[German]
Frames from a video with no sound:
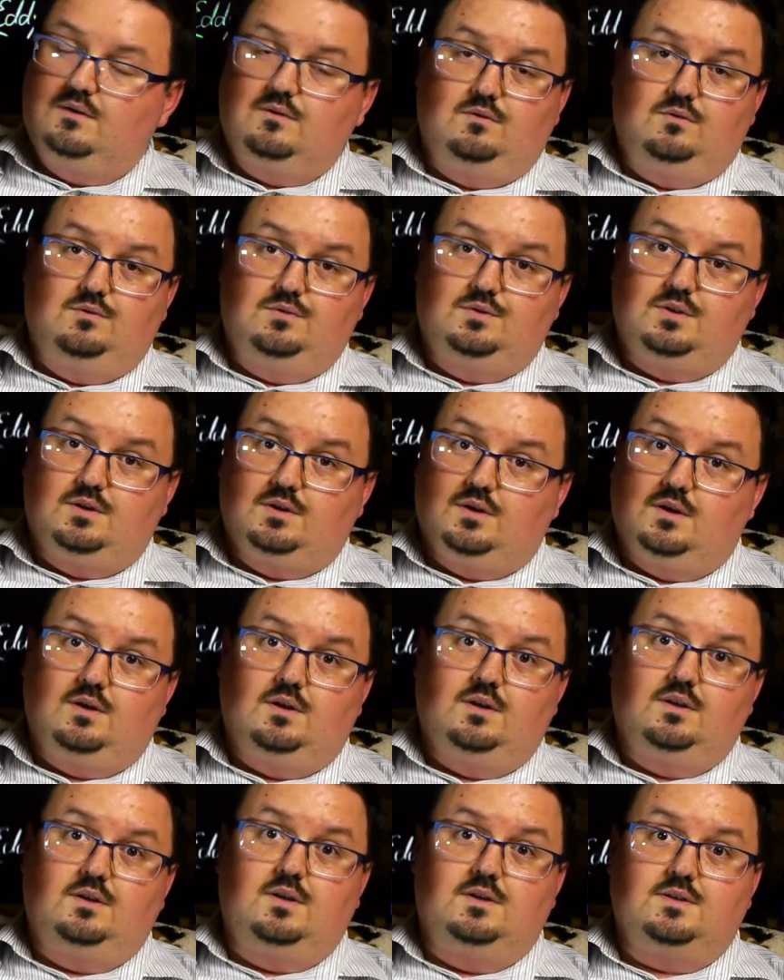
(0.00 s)
Und äh,
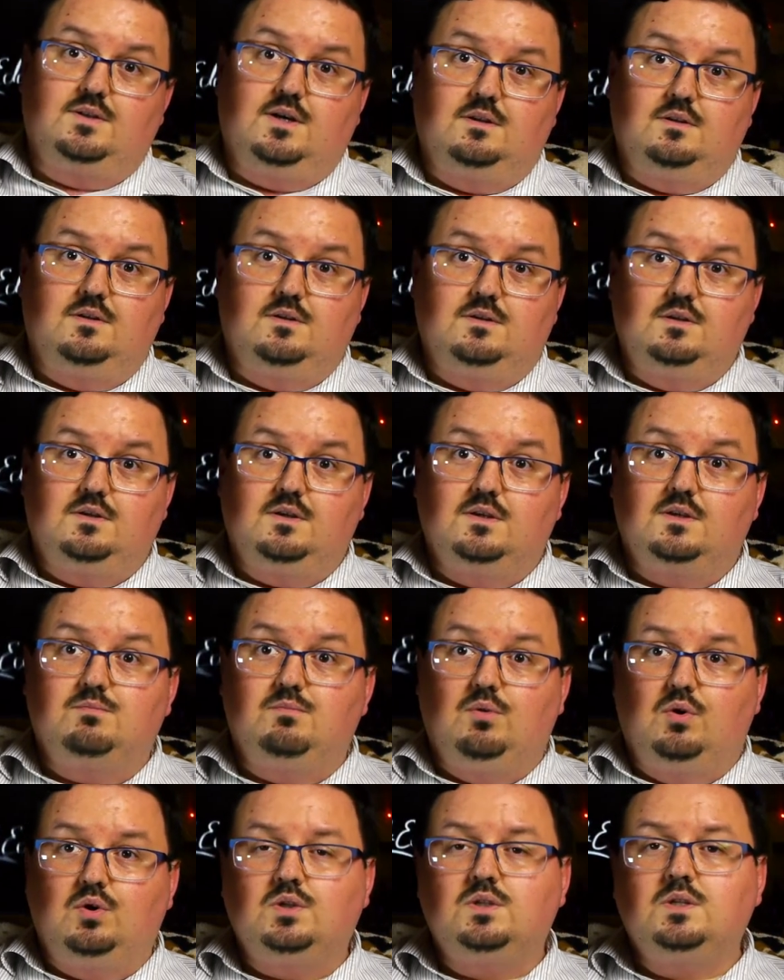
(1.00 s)
der sagte sich, ich
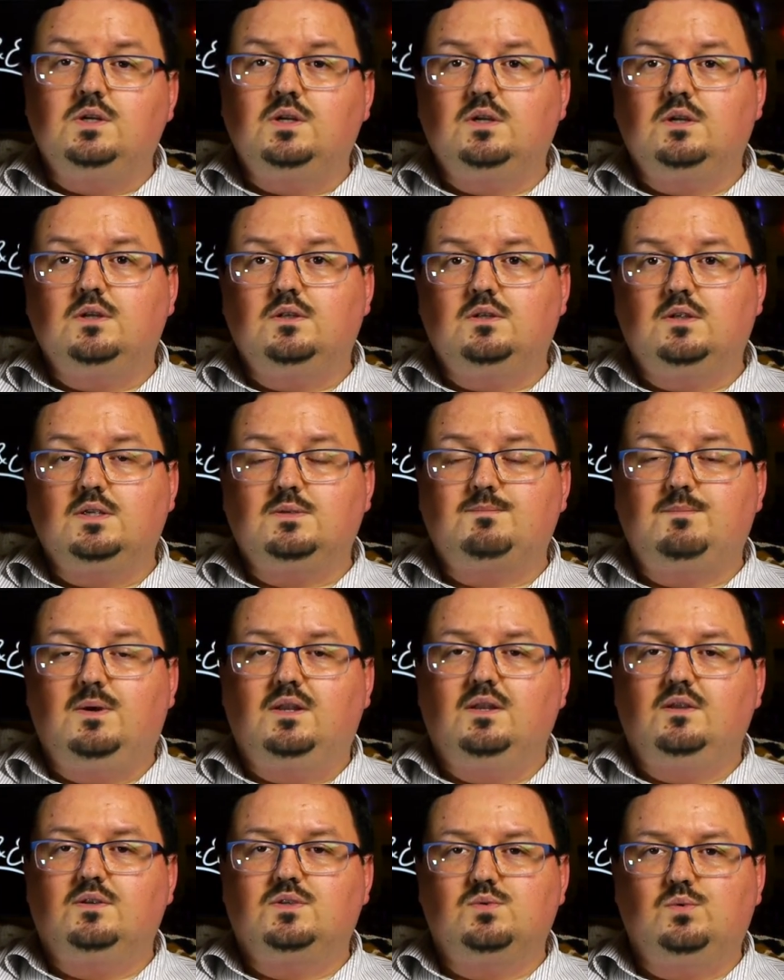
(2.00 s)
möchte, dass
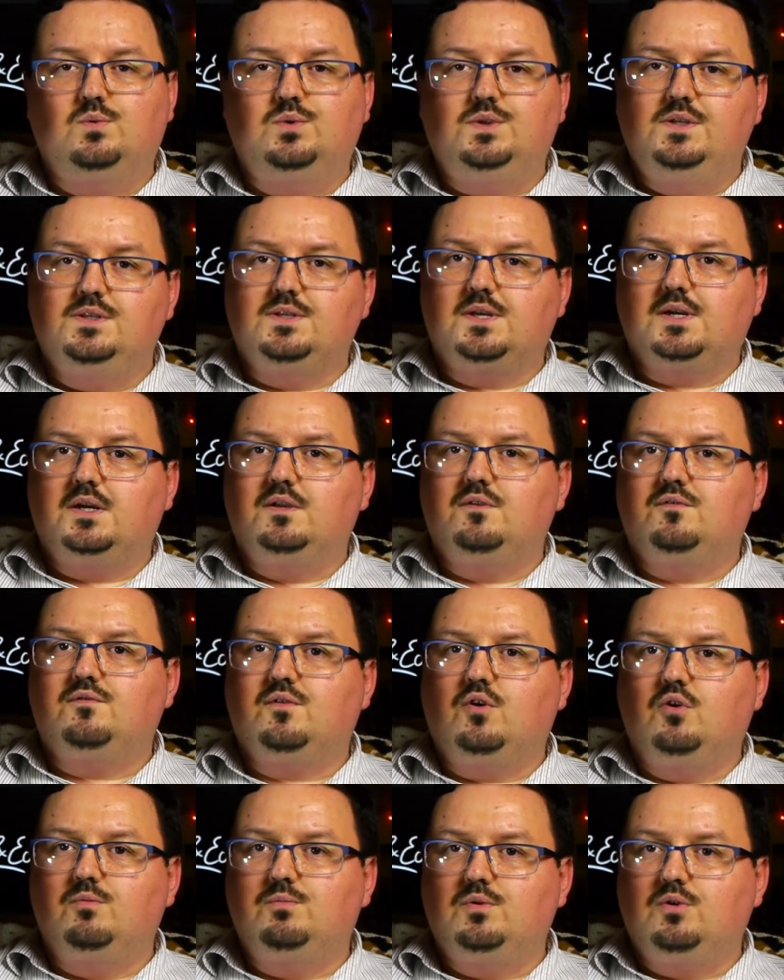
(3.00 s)
mein Sohn Isaac eine
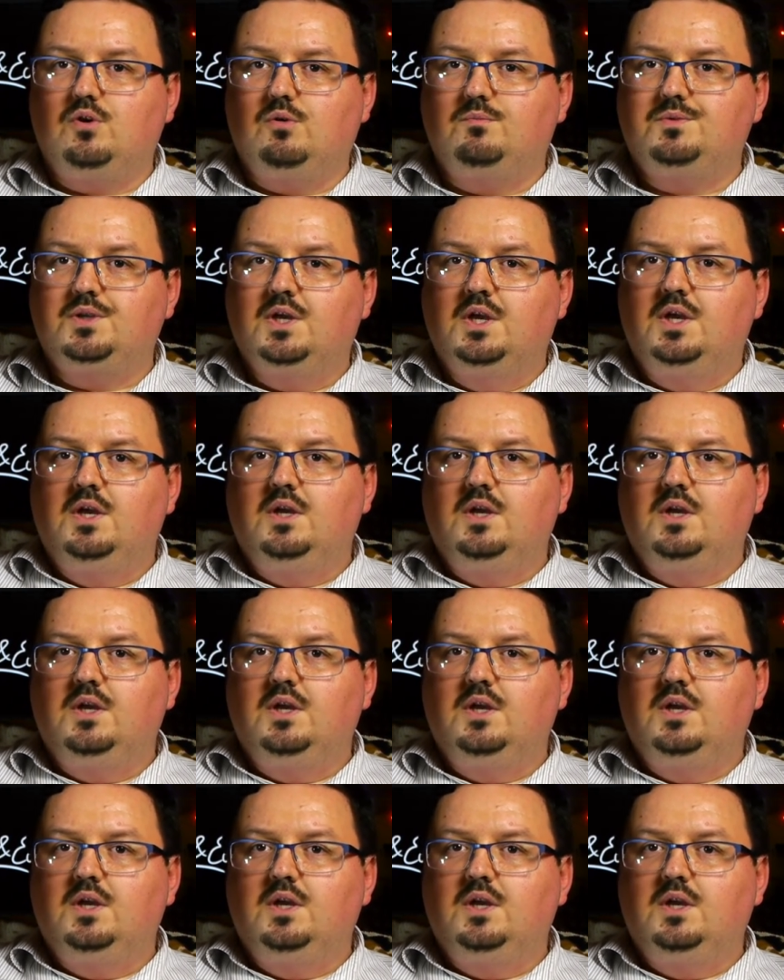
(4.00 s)
Frau bekommt,